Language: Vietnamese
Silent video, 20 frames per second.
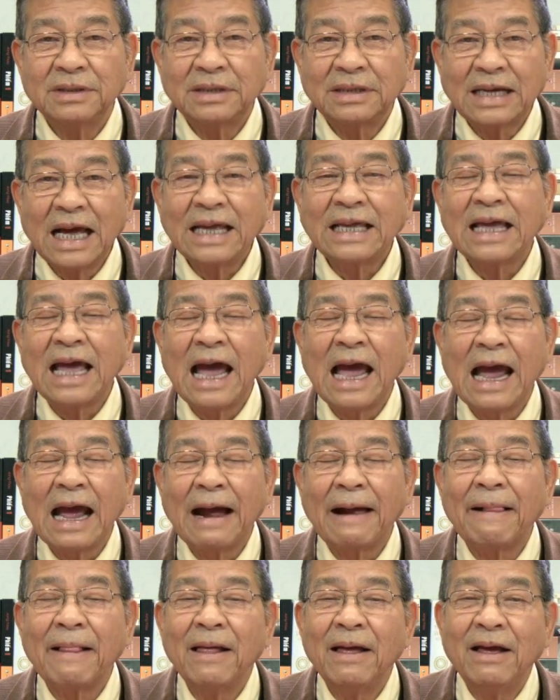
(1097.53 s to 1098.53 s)
các nhà
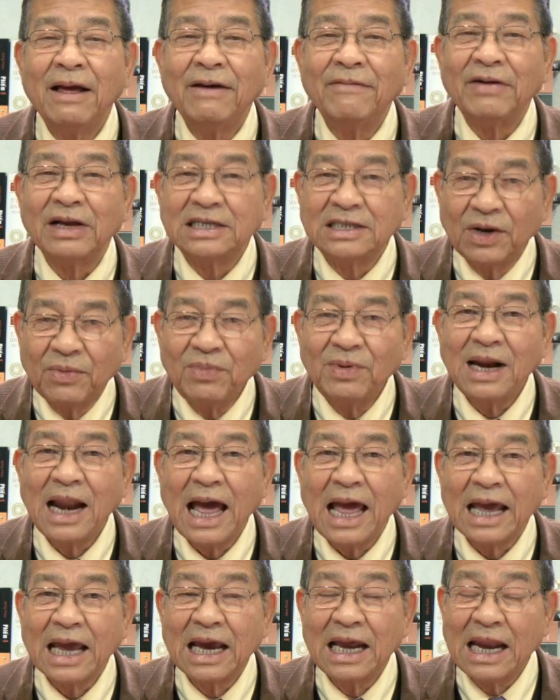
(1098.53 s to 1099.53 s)
hàng và chống
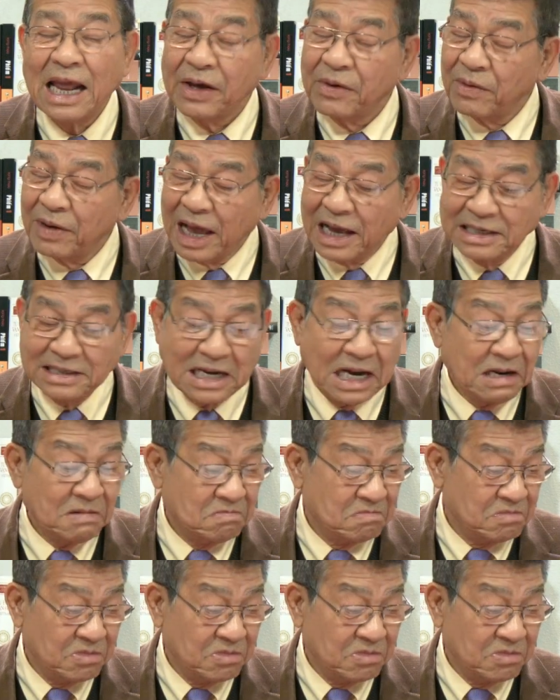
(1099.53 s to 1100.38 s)
lại cái lệnh của cảnh sát